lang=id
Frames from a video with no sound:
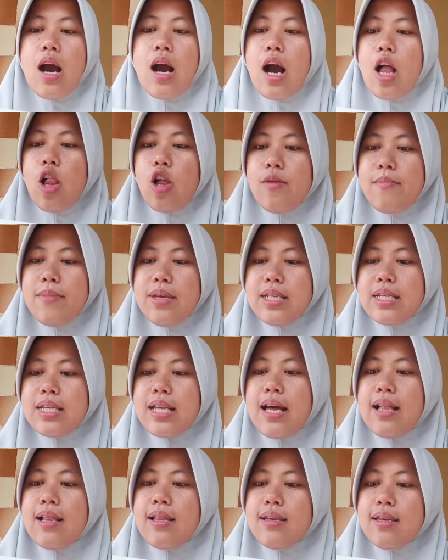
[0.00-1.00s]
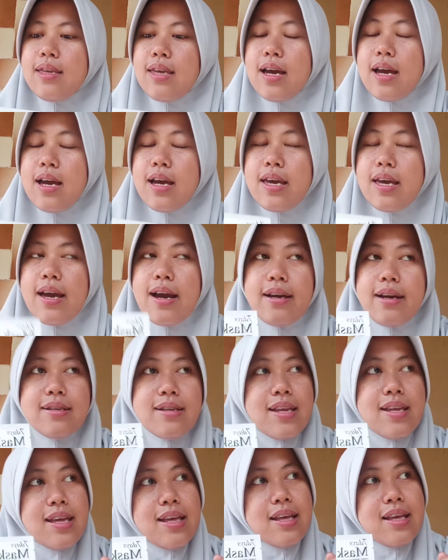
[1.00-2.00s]
kalau misalnya
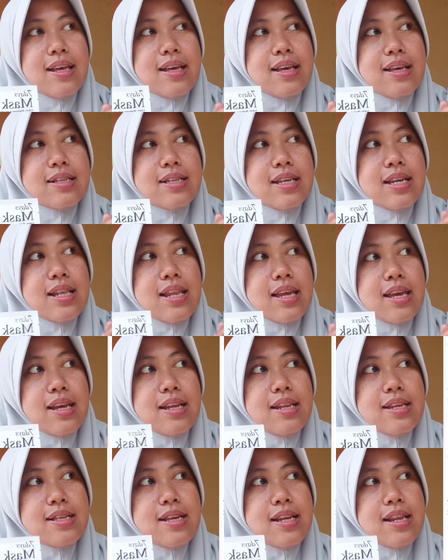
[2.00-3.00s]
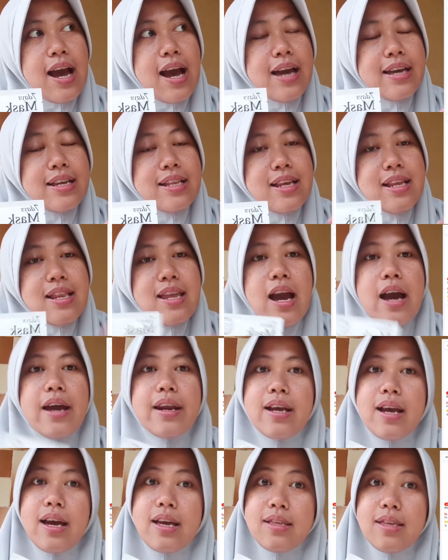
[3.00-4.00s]
yang di sini di JDID di
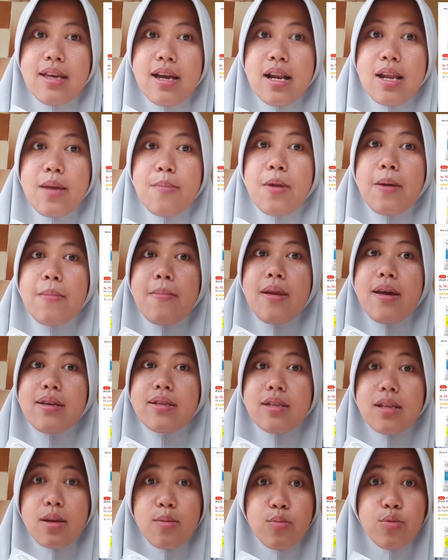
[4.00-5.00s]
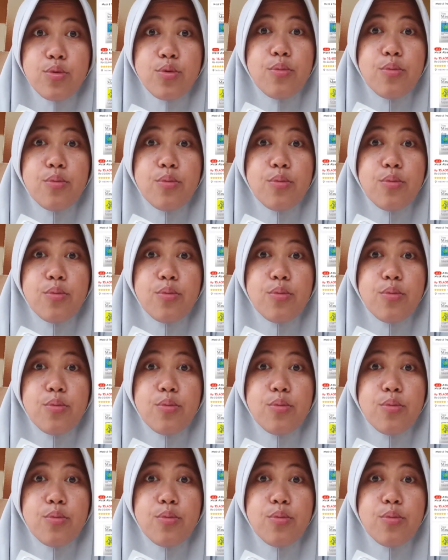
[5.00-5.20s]
harganya Rp15.000